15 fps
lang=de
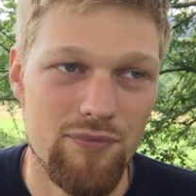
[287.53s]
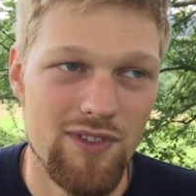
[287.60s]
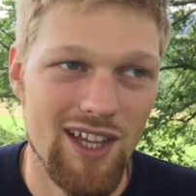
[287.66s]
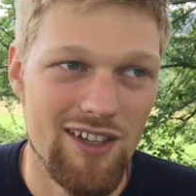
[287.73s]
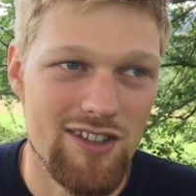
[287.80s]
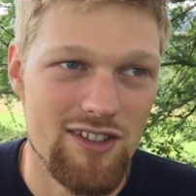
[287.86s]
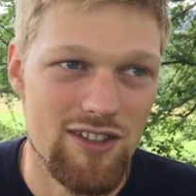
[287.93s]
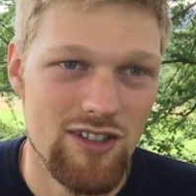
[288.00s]

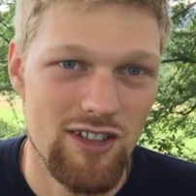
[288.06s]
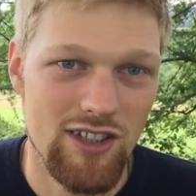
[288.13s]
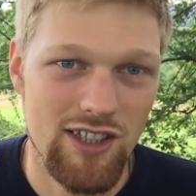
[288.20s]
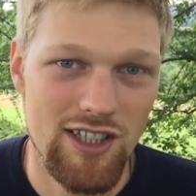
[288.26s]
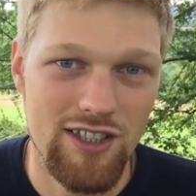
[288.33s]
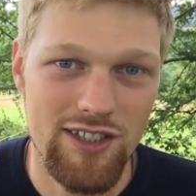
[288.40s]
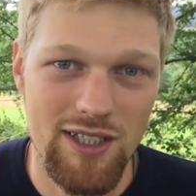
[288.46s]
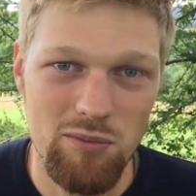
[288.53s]
dass
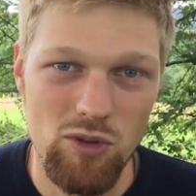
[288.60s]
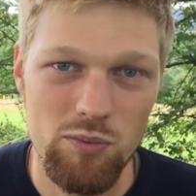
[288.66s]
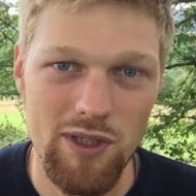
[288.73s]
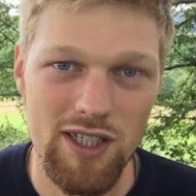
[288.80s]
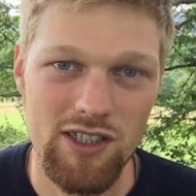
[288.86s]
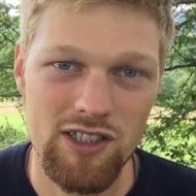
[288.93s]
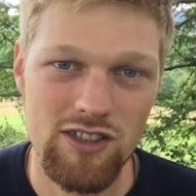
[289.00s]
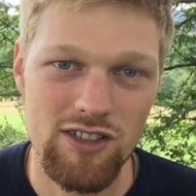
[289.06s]
in dem
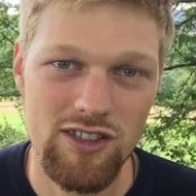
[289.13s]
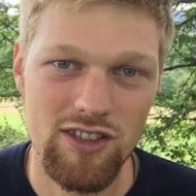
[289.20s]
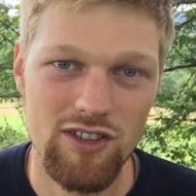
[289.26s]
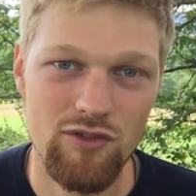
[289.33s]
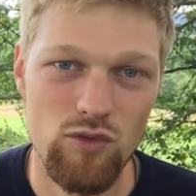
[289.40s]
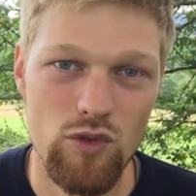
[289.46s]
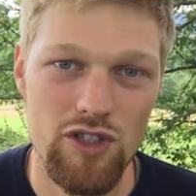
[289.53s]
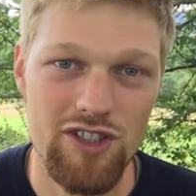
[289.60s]
Moment,
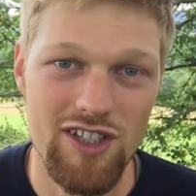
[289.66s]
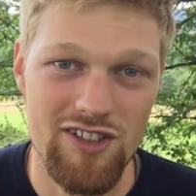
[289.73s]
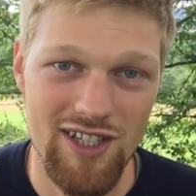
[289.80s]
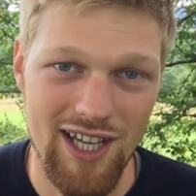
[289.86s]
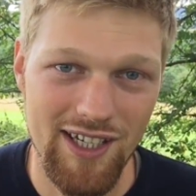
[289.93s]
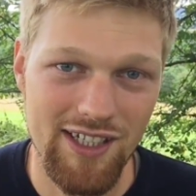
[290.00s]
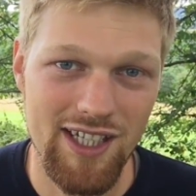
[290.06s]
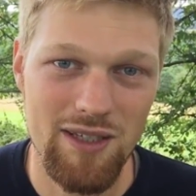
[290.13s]
wo ich das
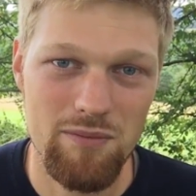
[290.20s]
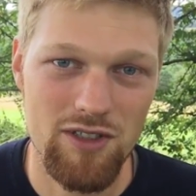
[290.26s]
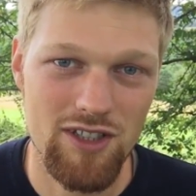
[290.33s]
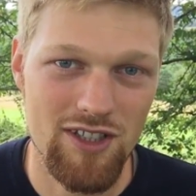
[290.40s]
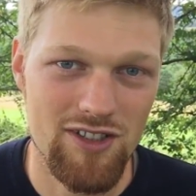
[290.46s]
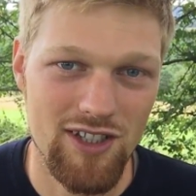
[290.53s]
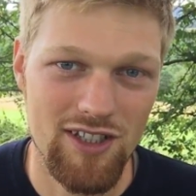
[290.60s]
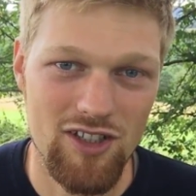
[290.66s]
annehme,
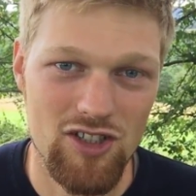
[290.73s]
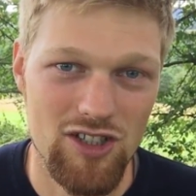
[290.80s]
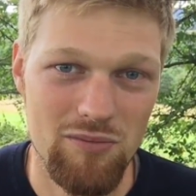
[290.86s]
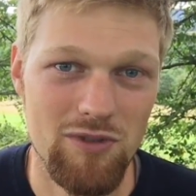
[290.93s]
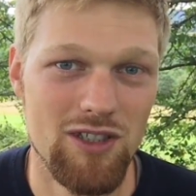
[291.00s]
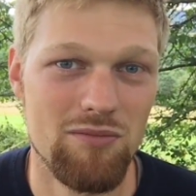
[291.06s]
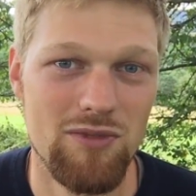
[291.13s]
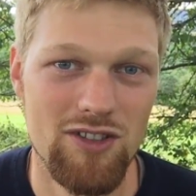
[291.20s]
dass eine
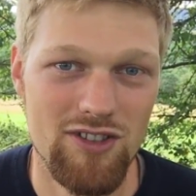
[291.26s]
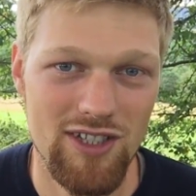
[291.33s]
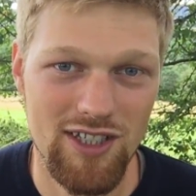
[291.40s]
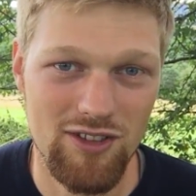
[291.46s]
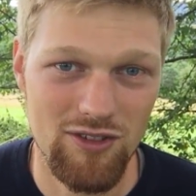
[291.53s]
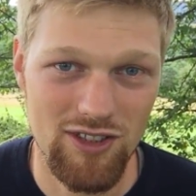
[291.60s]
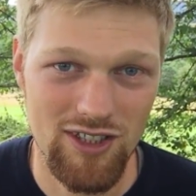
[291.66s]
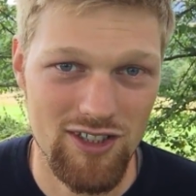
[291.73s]
Stimme in mir
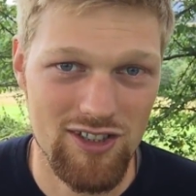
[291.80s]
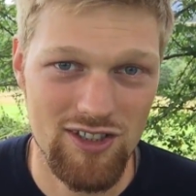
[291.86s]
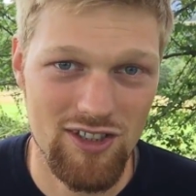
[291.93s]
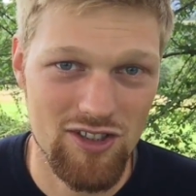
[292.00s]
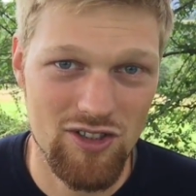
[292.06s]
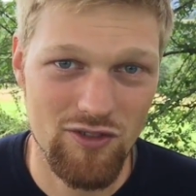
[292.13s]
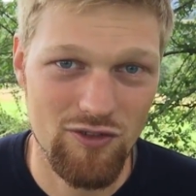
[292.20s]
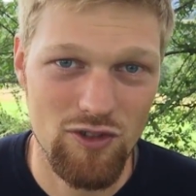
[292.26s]
sagt oder dass ich
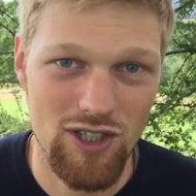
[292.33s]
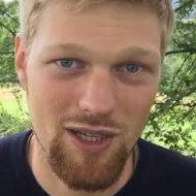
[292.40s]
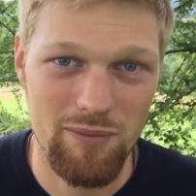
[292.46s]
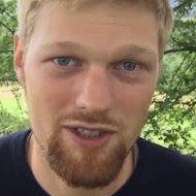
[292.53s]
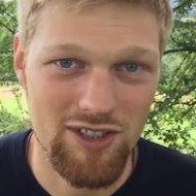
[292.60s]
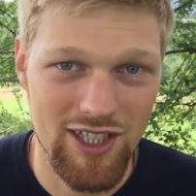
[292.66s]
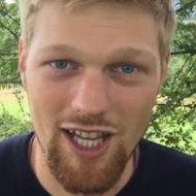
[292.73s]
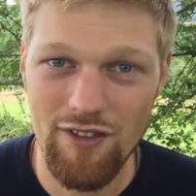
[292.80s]
das Gefühl
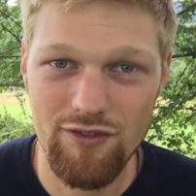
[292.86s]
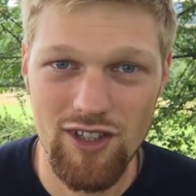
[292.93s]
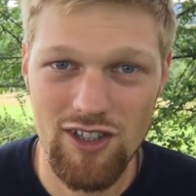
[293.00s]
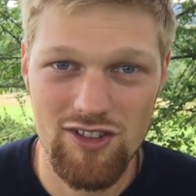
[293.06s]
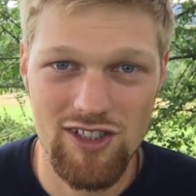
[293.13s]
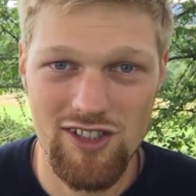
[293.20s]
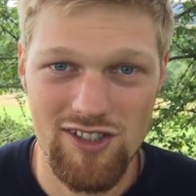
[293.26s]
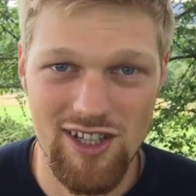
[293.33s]
habe, ich darf
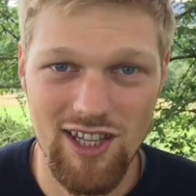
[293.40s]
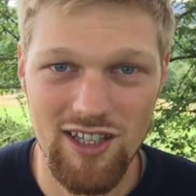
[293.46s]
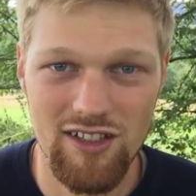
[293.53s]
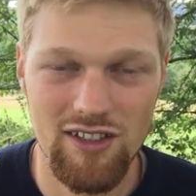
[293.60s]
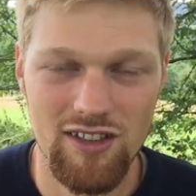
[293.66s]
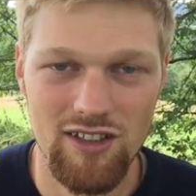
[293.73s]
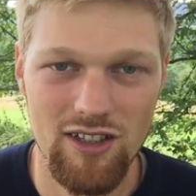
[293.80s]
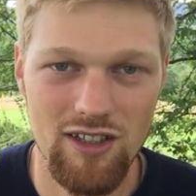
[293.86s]
das nicht sein,